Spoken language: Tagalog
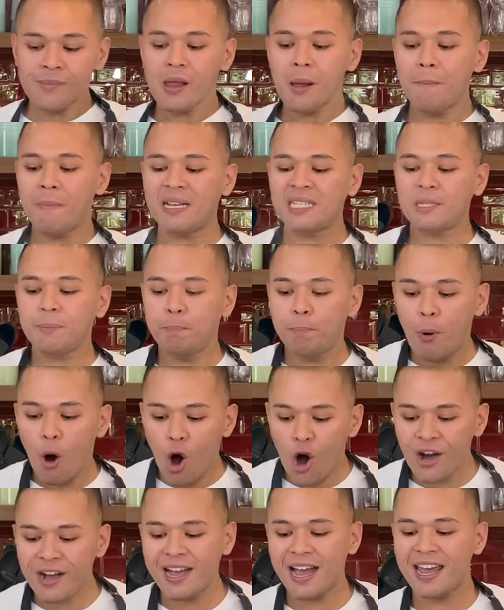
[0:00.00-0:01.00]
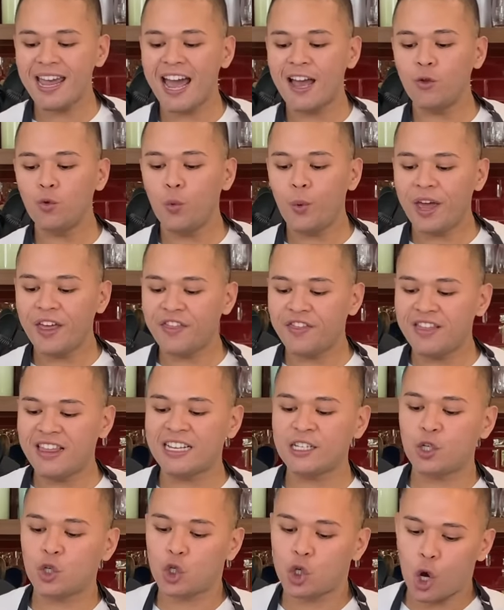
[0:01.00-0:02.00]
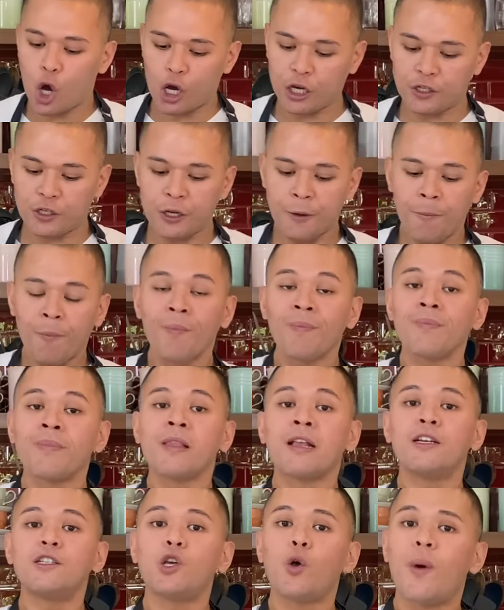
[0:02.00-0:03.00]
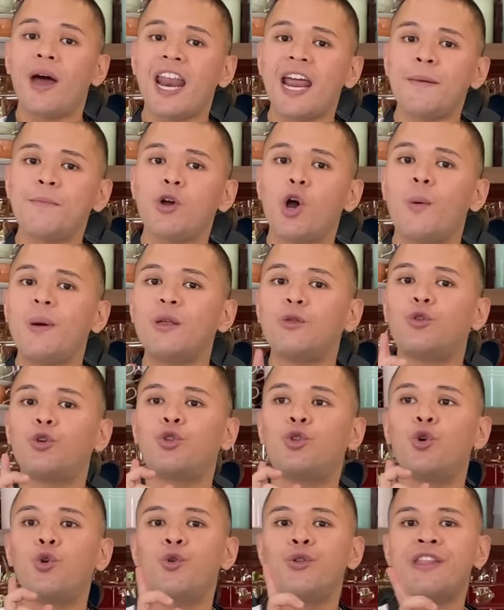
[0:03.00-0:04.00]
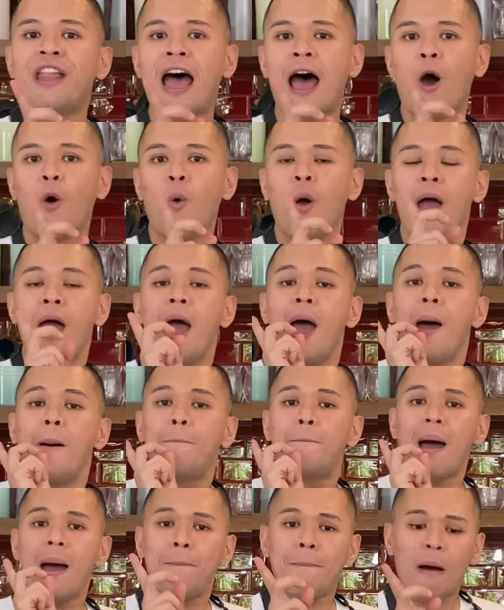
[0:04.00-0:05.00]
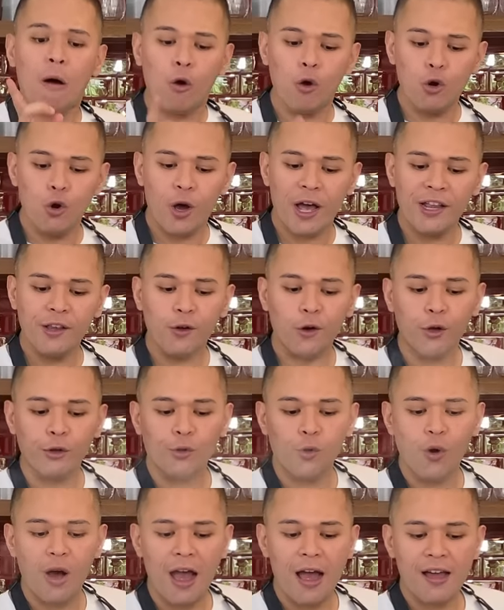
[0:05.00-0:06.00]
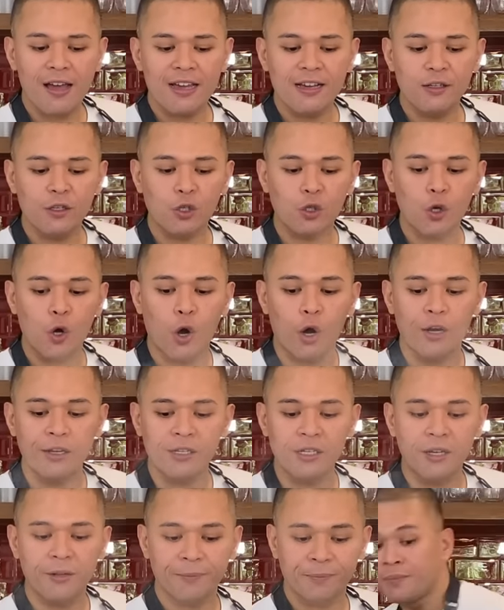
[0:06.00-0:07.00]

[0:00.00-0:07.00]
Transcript: mas bongga yan with the sauce. So what I'm going to do now, papakuluan ko tong aking sauce